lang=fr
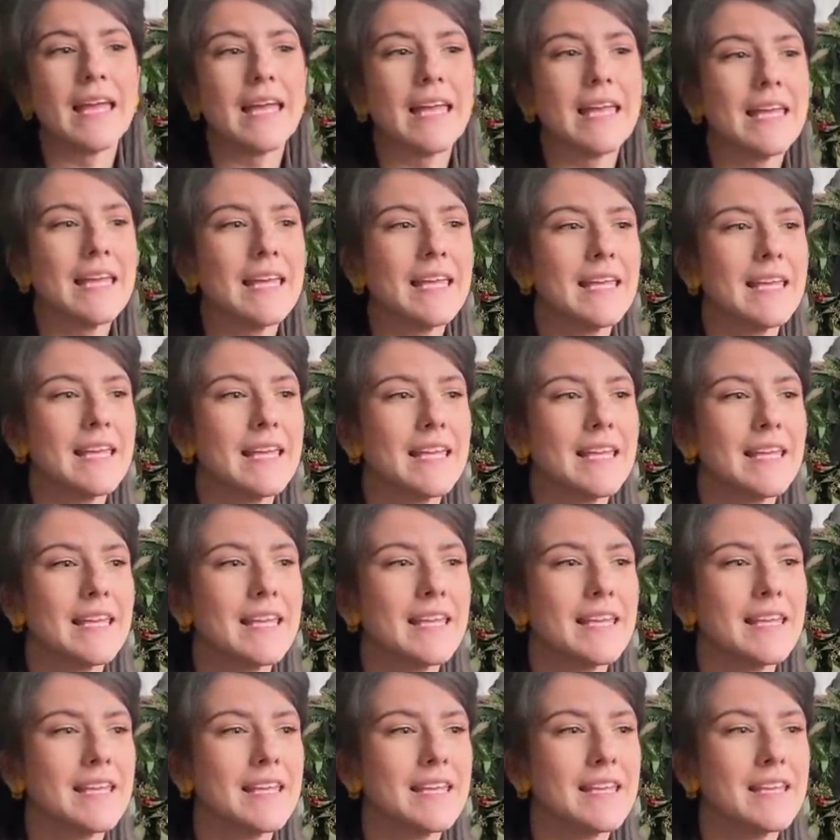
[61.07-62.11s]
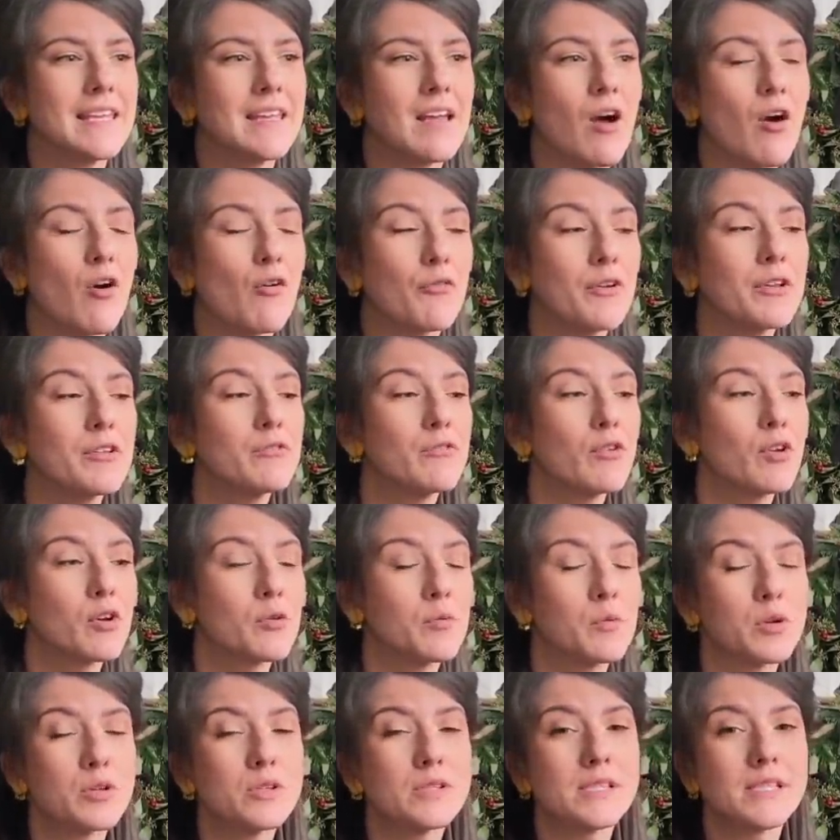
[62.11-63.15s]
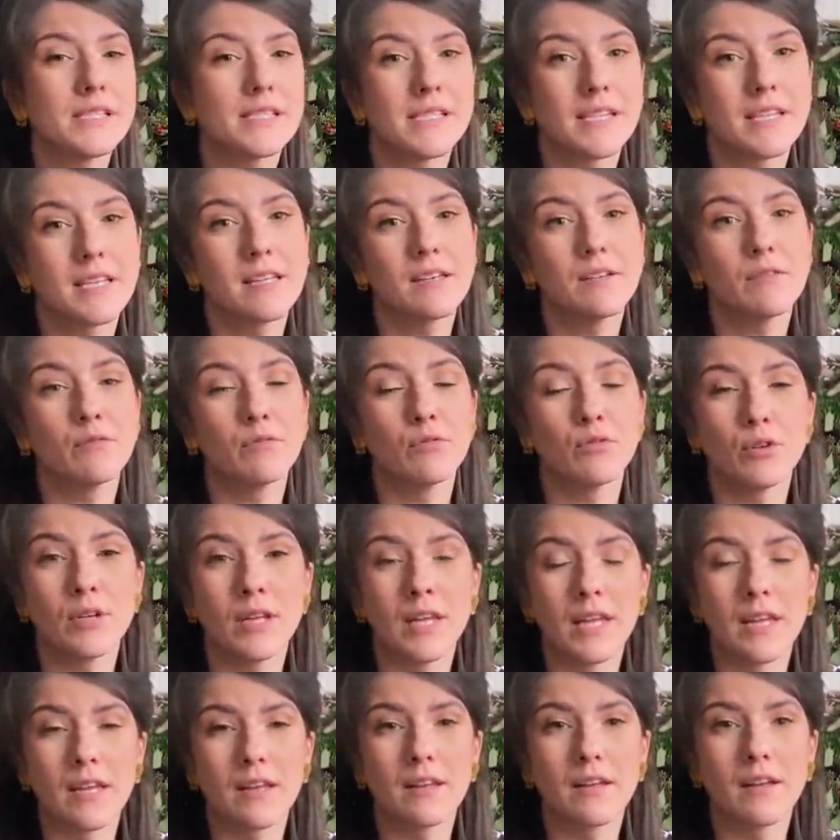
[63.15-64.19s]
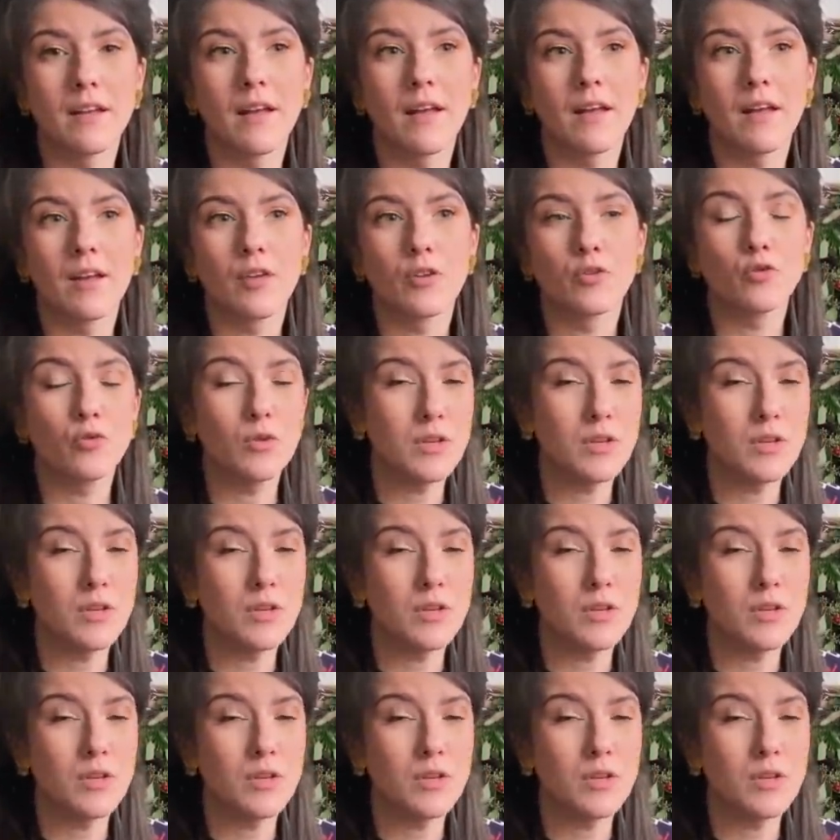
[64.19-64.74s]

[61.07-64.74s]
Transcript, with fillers: Et en fait Vlogmas c'est vloguer tous